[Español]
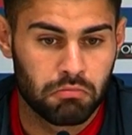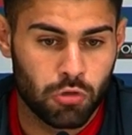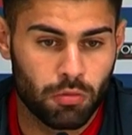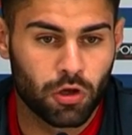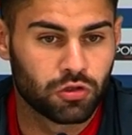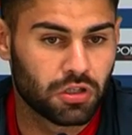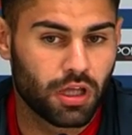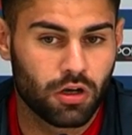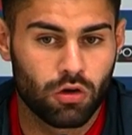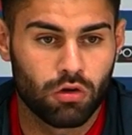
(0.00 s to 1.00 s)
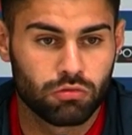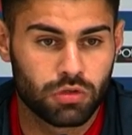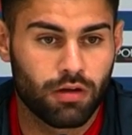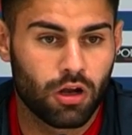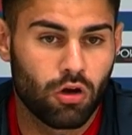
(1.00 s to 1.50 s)
yo me considero un
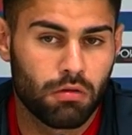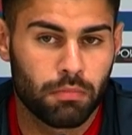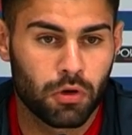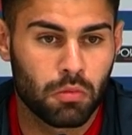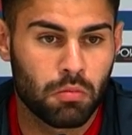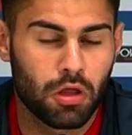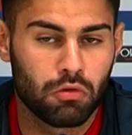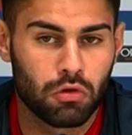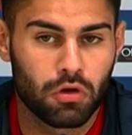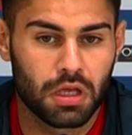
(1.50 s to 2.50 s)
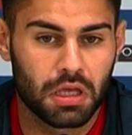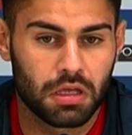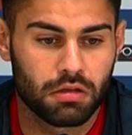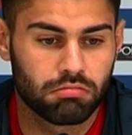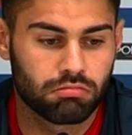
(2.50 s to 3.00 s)
chaval joven, pero muy maduro y